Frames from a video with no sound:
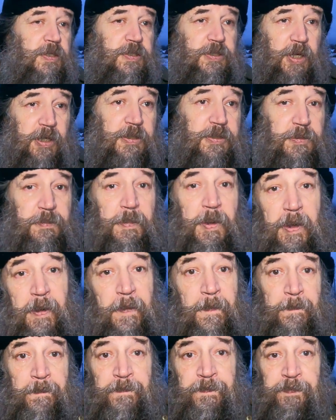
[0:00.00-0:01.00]
скажем,
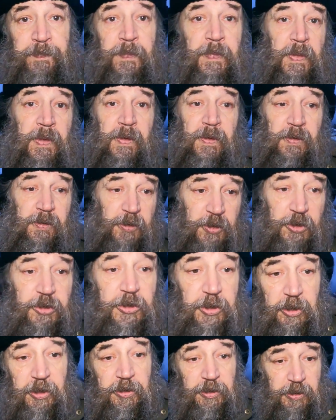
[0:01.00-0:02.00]

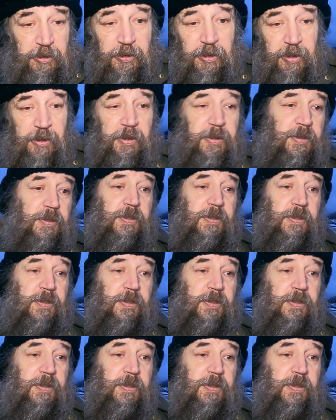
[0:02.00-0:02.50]
идеей